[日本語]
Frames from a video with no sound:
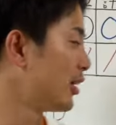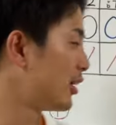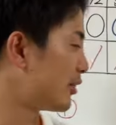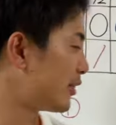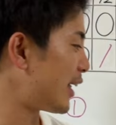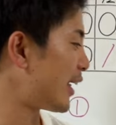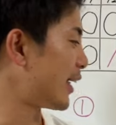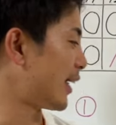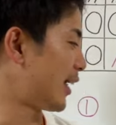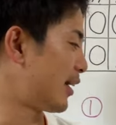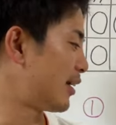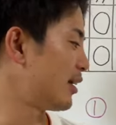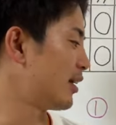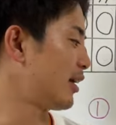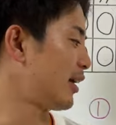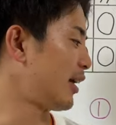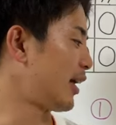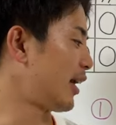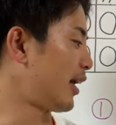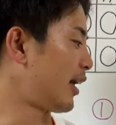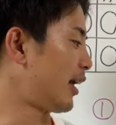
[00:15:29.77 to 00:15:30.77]
で、
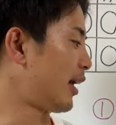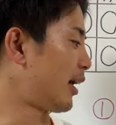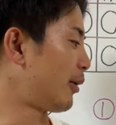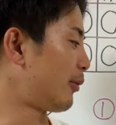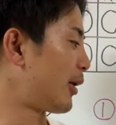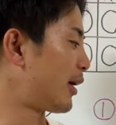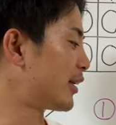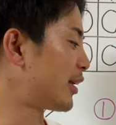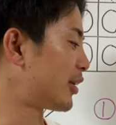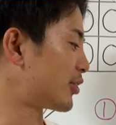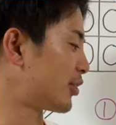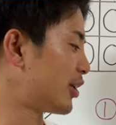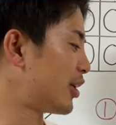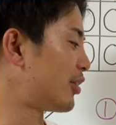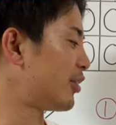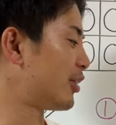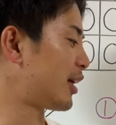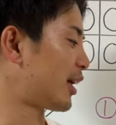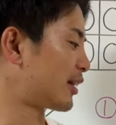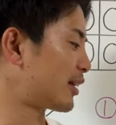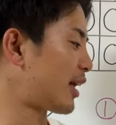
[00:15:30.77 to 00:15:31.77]
えー、ワンアウト2塁
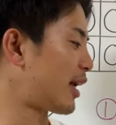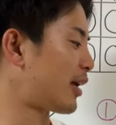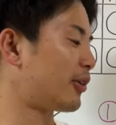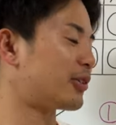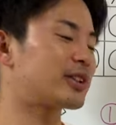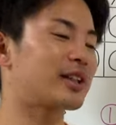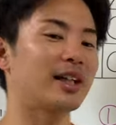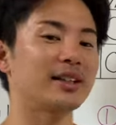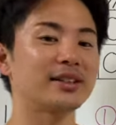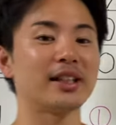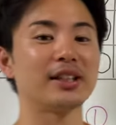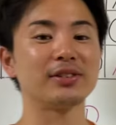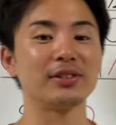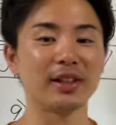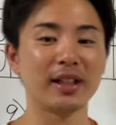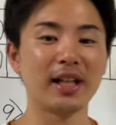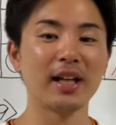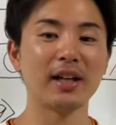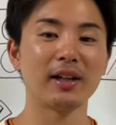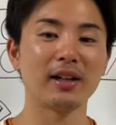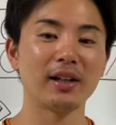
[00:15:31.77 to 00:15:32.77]
になって、吉川選手が
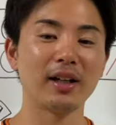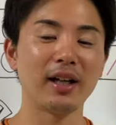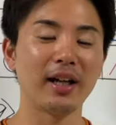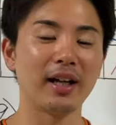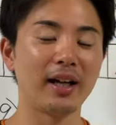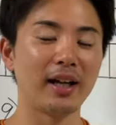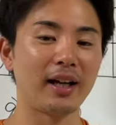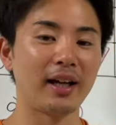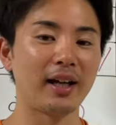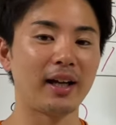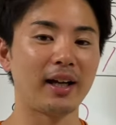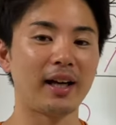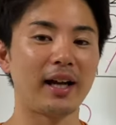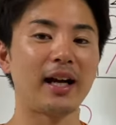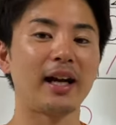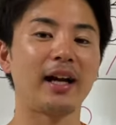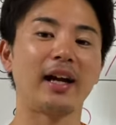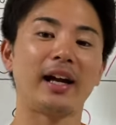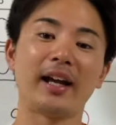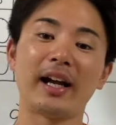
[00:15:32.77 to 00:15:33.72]
ね、えーラ、